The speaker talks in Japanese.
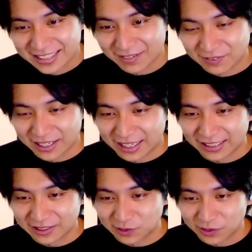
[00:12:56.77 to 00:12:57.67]
しかもなんか
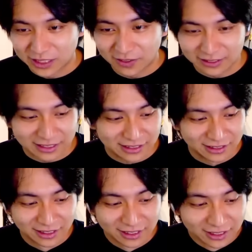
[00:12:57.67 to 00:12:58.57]
話途中で変わったし
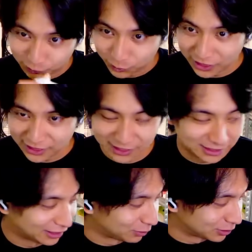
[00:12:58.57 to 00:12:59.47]
どんな
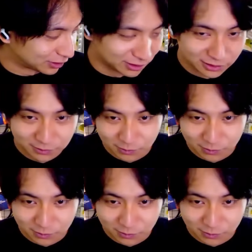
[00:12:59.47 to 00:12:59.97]
センスやねんこいつ